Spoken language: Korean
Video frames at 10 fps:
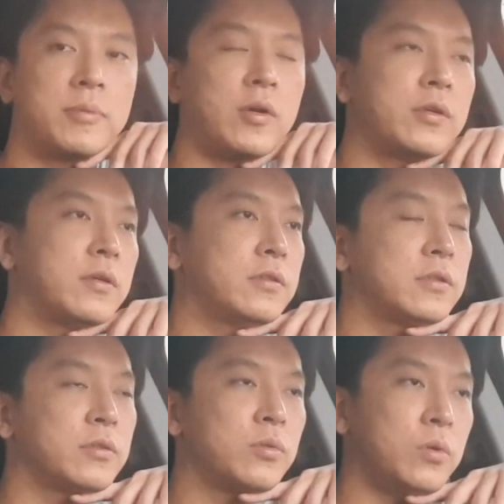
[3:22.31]
면허를
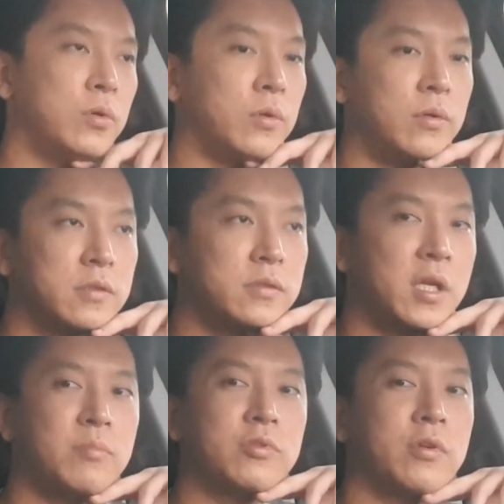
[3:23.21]
들고 그
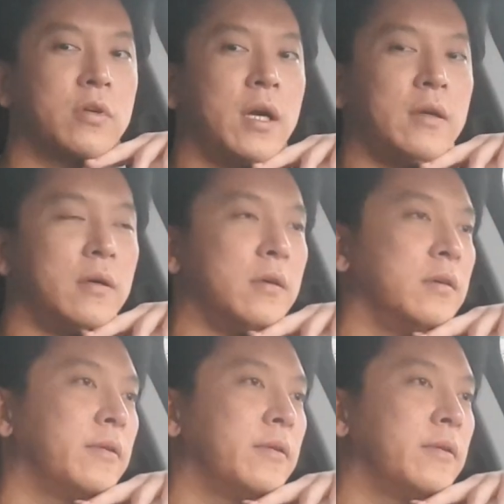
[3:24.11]
세무서를 가요